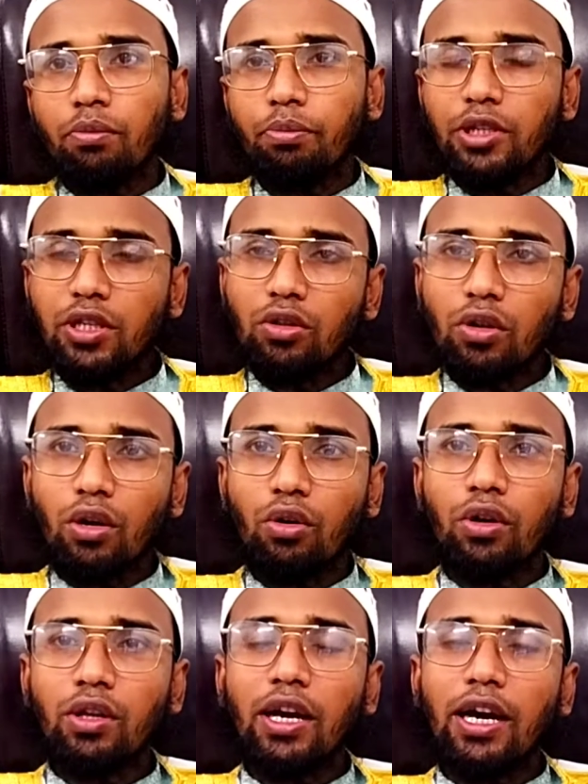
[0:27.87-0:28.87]
বেশি ধরা
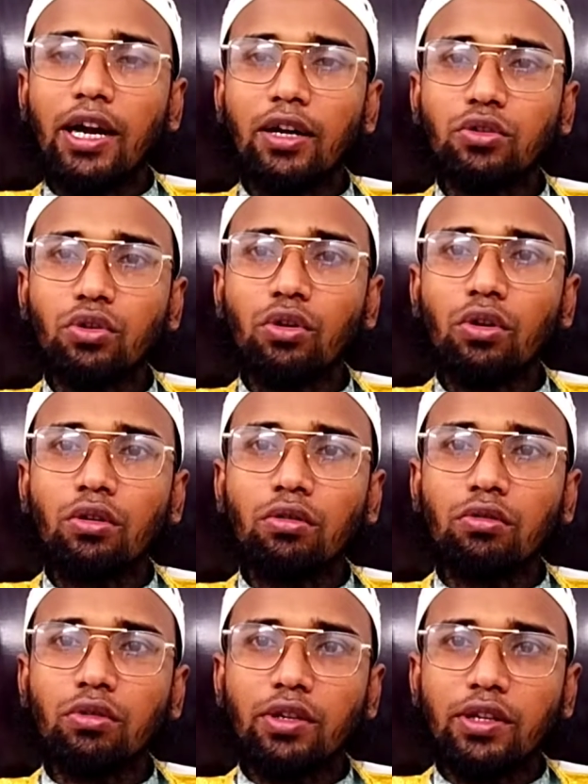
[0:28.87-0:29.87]
হয় আর যখন
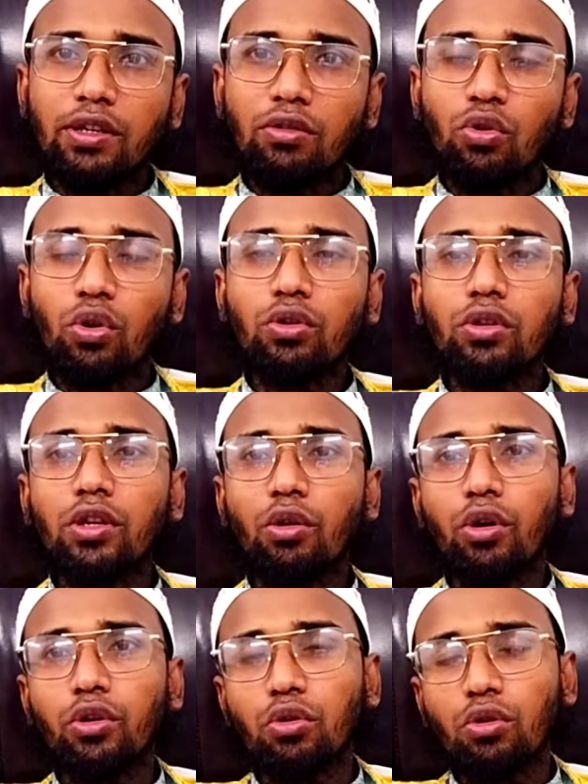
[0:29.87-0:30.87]
নগদে
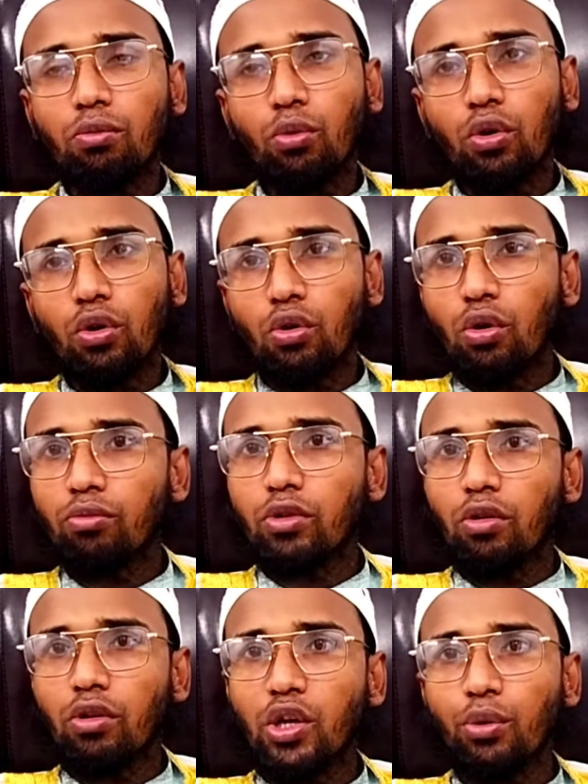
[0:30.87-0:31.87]
নেওয়া হয় তখন মূল্য কম
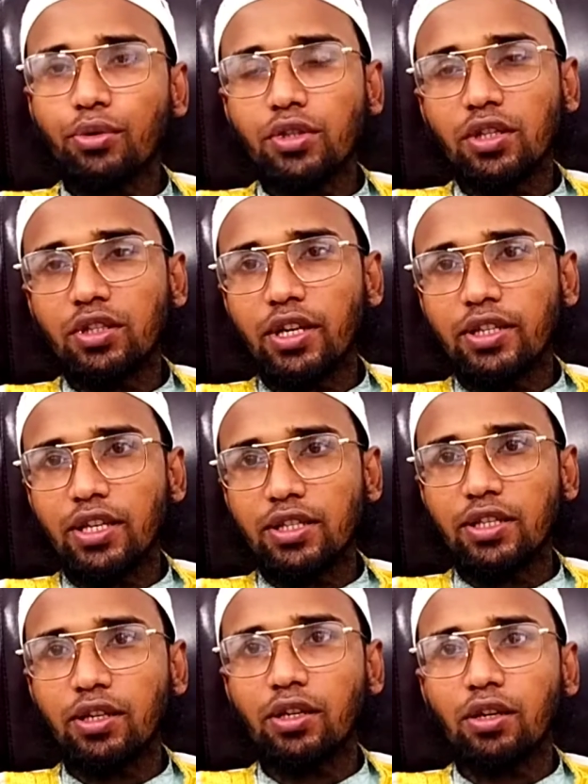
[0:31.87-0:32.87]
ধরা হয় এই অবস্থা জায়েজ
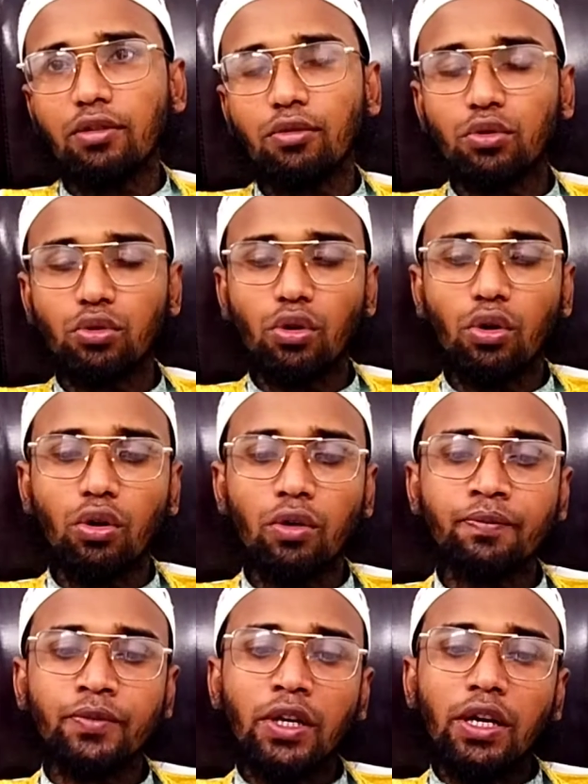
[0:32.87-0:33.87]
আছে কিনা উত্তর হলো
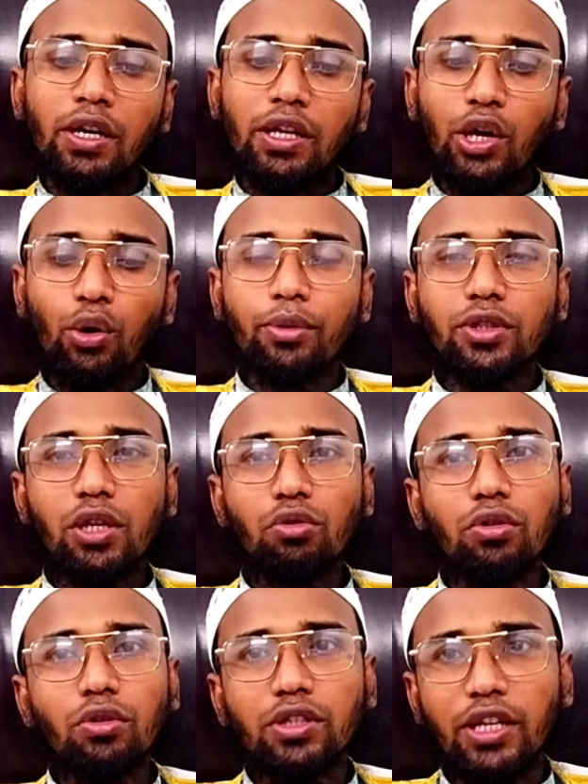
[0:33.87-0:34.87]
এই অবস্থাও
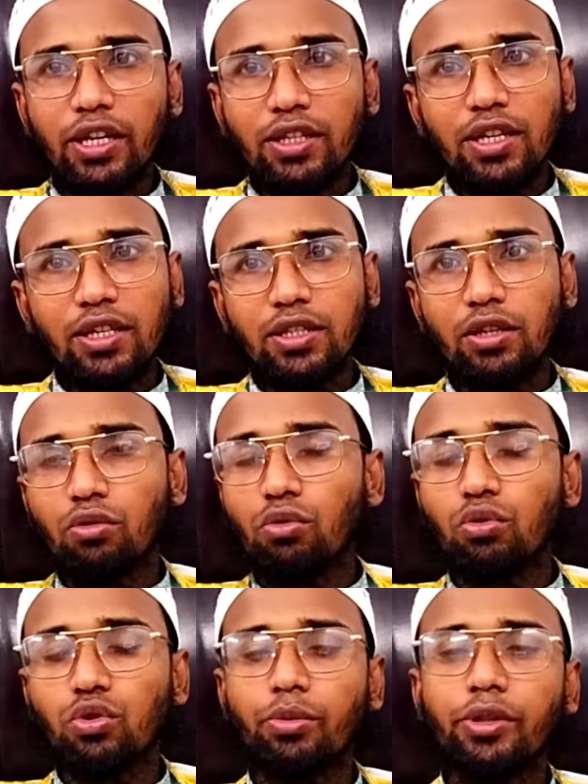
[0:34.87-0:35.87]
তো জায়েজ আছে
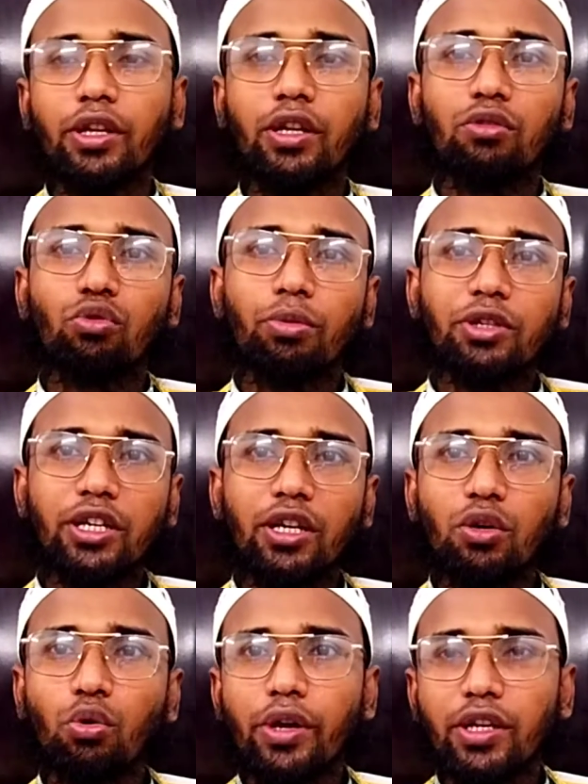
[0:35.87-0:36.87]
কোনো অসুবিধা নেই তবে
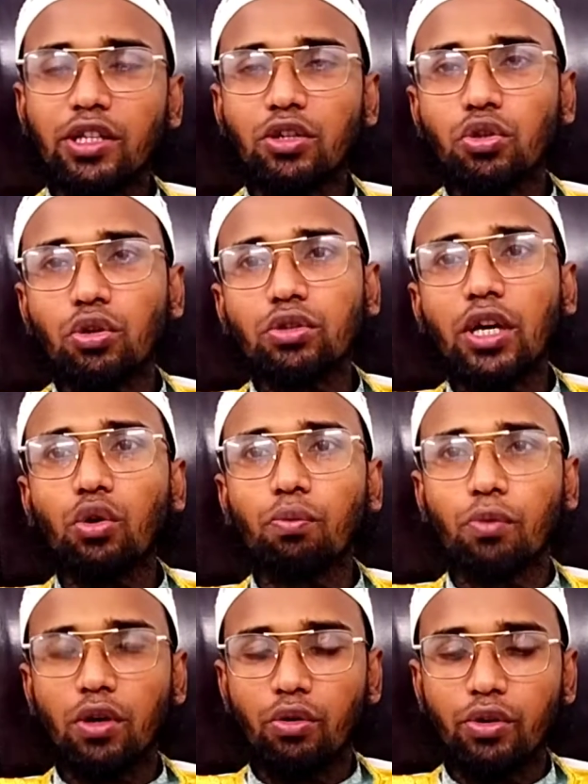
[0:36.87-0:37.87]
সেখানে কয়েকটি শর্ত আরোপ
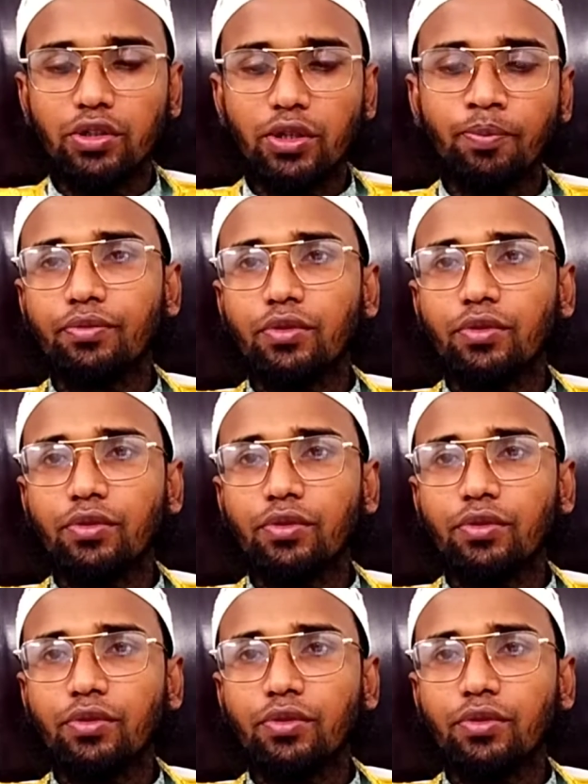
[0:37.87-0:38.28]
করা হয়েছে